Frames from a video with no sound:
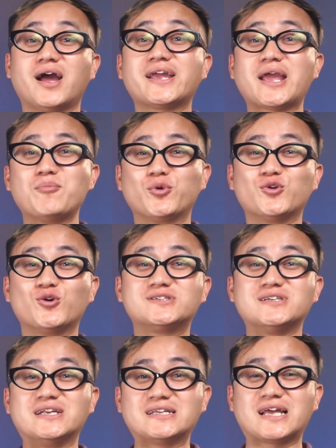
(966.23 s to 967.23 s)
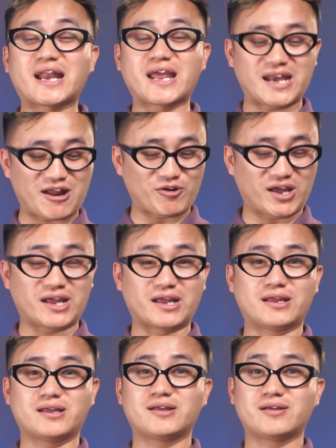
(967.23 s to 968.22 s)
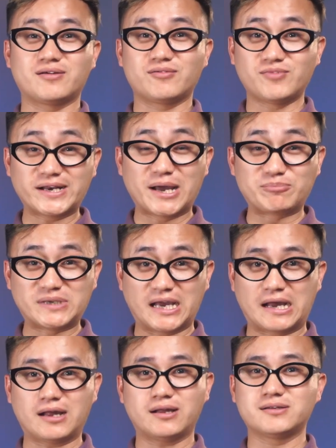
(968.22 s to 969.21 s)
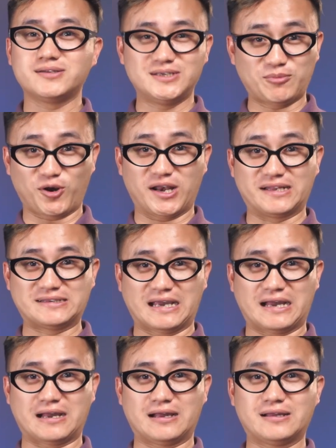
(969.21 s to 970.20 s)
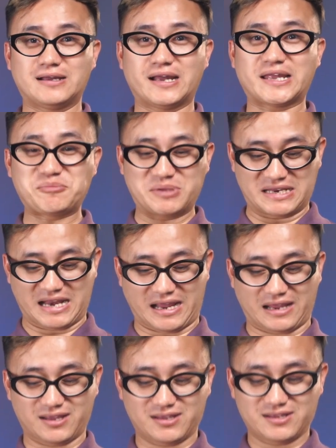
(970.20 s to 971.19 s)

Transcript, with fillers: anh em muốn tôi xử lý thằng này nào đây vẫn đập nhá như mọi lần nhá anh em nhìn này